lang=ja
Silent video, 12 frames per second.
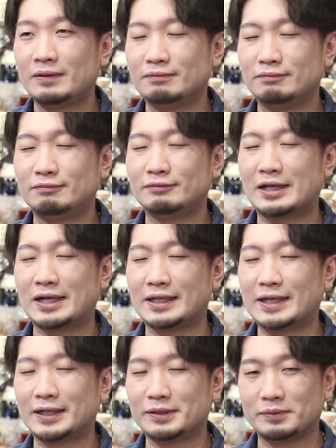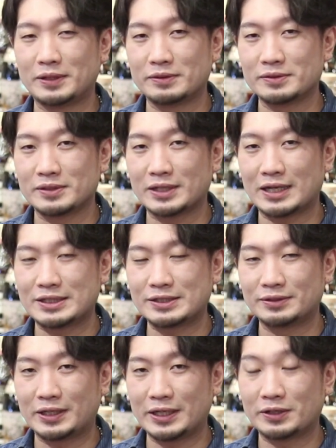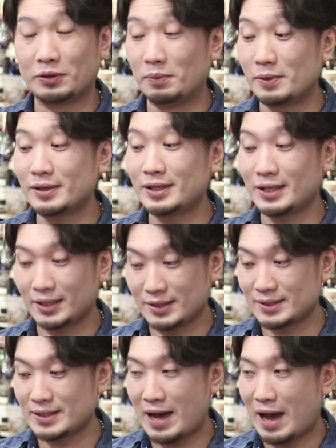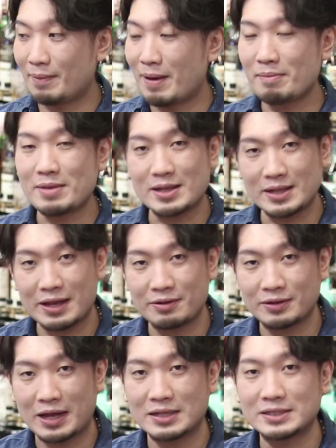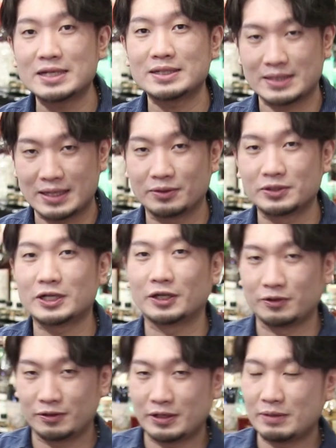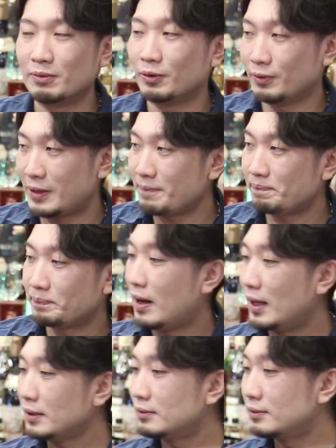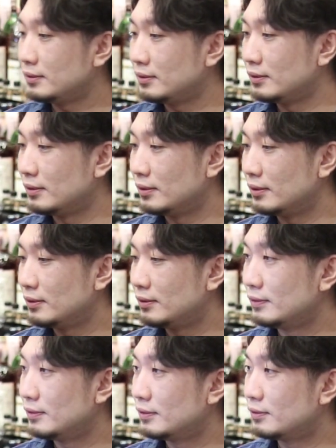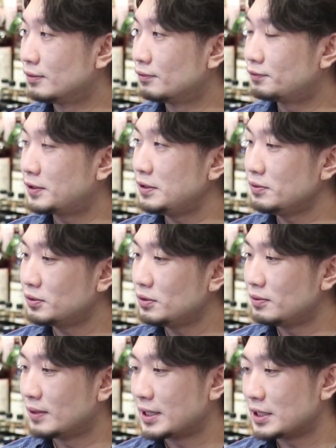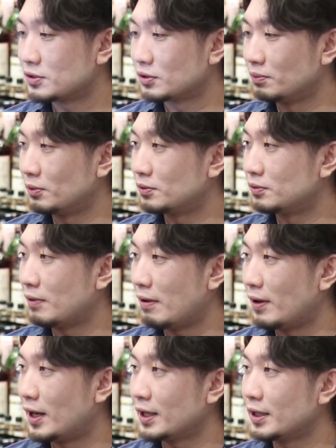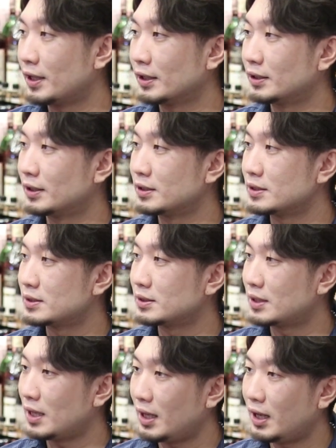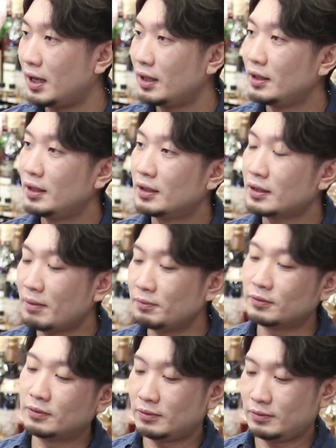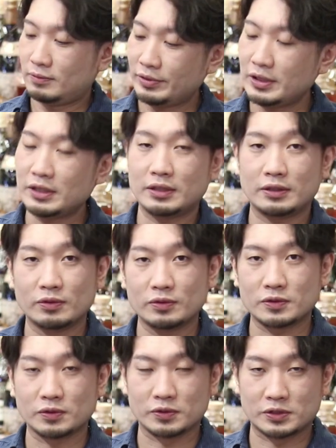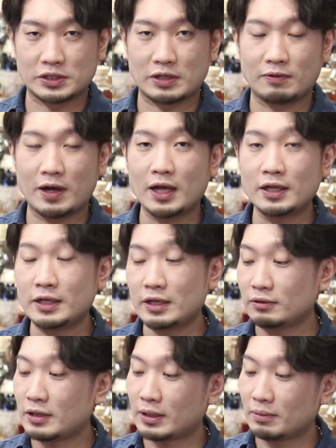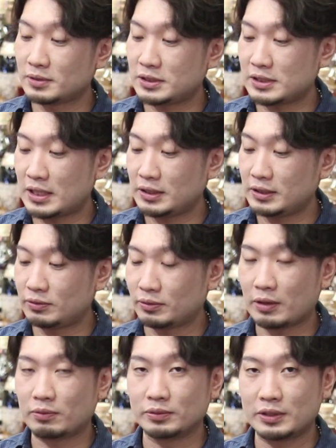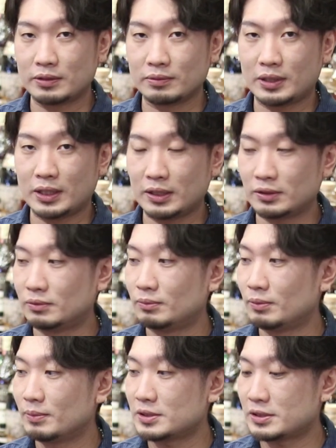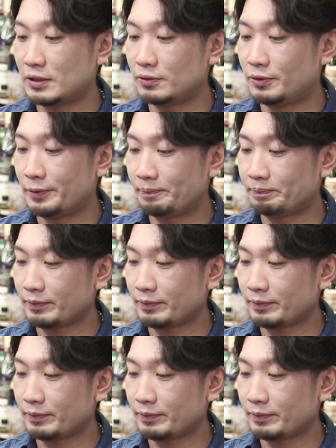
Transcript: うんなんかネガティブな要素に感じるのかなと思いきやですね甘みっていう感じですねどっちかというと芋のねあとこの吹きの塔はねちょっと僕は分からなかったんですが多分いい要素として分かんないぐらい多分自然に溶け込んでるのかなと思いますけど